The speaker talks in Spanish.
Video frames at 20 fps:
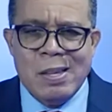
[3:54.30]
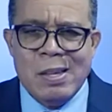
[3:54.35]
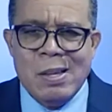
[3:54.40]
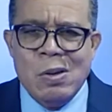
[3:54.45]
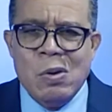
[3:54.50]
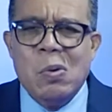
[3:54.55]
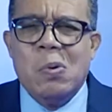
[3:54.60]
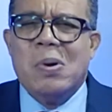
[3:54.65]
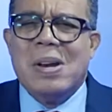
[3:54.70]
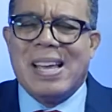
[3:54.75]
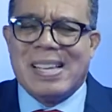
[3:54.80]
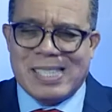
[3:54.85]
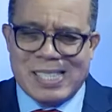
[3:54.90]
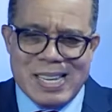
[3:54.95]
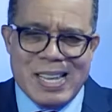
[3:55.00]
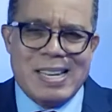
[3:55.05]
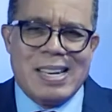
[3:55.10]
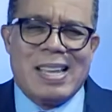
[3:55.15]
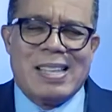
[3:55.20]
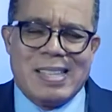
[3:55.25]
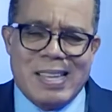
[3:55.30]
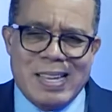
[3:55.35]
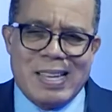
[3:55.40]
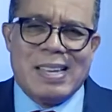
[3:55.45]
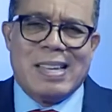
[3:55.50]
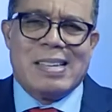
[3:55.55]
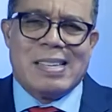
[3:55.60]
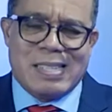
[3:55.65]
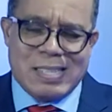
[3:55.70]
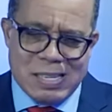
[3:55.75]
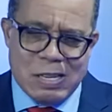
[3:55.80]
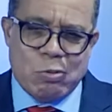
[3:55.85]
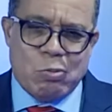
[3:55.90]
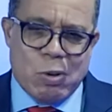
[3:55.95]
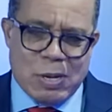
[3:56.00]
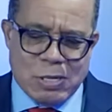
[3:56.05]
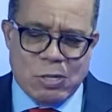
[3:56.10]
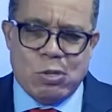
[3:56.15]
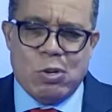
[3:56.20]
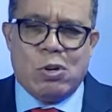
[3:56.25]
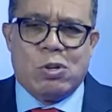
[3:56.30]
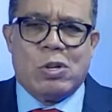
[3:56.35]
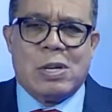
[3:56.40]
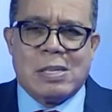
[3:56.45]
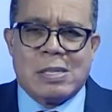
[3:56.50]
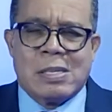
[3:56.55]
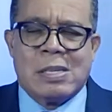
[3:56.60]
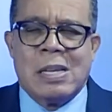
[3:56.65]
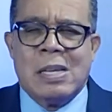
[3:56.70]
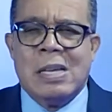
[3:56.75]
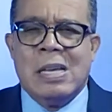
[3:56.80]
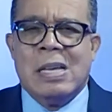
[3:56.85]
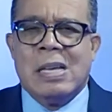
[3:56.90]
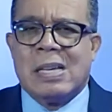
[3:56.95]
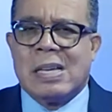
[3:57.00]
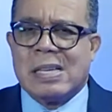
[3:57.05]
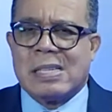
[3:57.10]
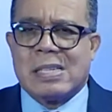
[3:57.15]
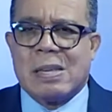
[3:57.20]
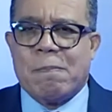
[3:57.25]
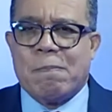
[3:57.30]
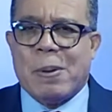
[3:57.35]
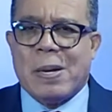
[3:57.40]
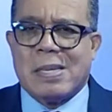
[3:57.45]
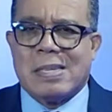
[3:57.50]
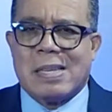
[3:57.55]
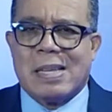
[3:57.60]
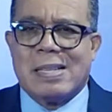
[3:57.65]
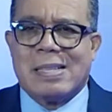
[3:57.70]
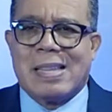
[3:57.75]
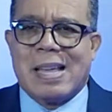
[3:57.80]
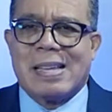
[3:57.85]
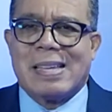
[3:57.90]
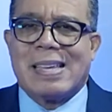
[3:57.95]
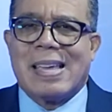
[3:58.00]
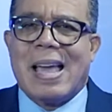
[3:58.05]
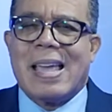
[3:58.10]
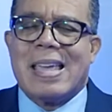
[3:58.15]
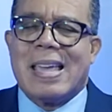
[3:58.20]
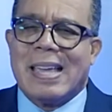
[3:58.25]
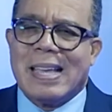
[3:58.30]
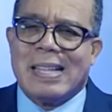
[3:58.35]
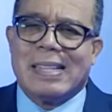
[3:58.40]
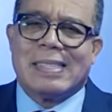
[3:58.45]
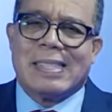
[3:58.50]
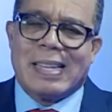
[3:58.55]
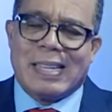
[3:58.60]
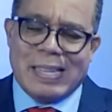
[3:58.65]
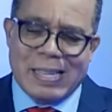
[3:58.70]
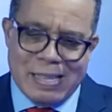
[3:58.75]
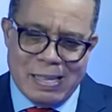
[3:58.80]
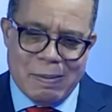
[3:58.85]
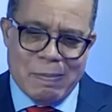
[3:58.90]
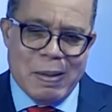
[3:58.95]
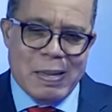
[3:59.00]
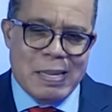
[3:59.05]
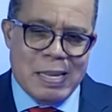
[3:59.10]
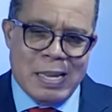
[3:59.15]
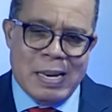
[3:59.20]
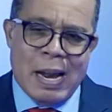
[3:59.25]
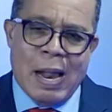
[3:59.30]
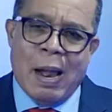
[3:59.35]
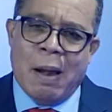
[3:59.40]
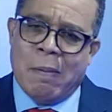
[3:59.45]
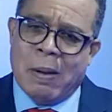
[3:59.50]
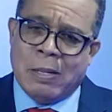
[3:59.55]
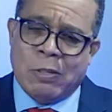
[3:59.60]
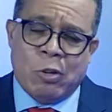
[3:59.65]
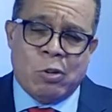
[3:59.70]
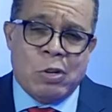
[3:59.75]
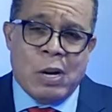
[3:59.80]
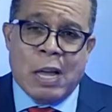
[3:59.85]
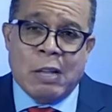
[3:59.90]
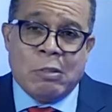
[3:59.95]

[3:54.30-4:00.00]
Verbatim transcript: Una serie de situaciones que se presentan, que hay gente que deben ir abandonando,